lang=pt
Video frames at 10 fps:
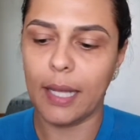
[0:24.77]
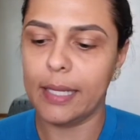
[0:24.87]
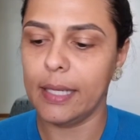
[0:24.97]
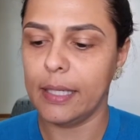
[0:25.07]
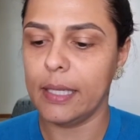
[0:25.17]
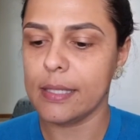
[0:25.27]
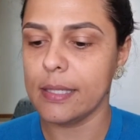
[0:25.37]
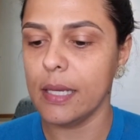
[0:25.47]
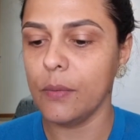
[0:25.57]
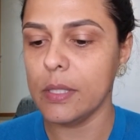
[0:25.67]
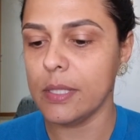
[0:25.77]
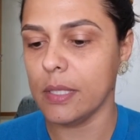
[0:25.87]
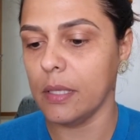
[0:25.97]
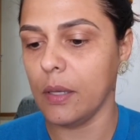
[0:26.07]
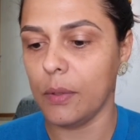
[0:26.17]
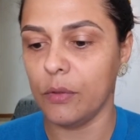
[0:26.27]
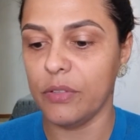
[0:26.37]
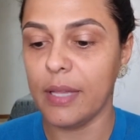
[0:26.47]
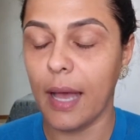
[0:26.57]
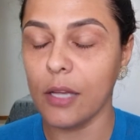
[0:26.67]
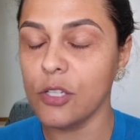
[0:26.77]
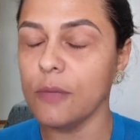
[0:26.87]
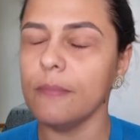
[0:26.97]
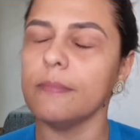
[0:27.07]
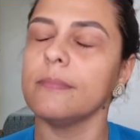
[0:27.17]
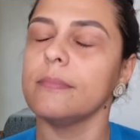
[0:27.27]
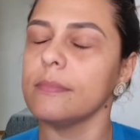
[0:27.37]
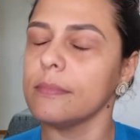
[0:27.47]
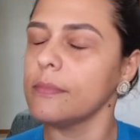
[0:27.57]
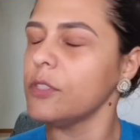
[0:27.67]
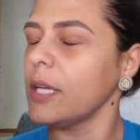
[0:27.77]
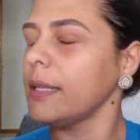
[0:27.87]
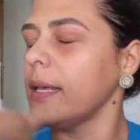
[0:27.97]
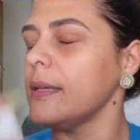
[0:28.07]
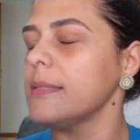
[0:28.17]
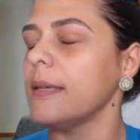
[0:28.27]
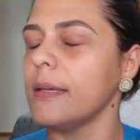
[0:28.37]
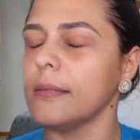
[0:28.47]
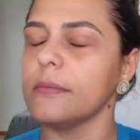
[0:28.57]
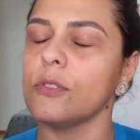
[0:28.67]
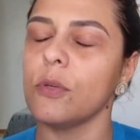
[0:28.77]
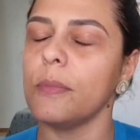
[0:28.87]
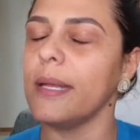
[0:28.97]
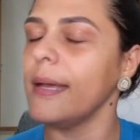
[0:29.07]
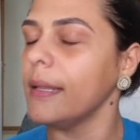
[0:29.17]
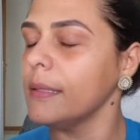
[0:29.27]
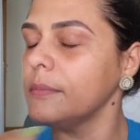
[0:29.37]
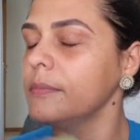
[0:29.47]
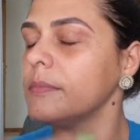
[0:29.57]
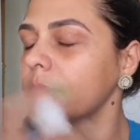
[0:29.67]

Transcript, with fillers: da linha Nina Secrets, que não é novidade. Já tem resenha sobre ela.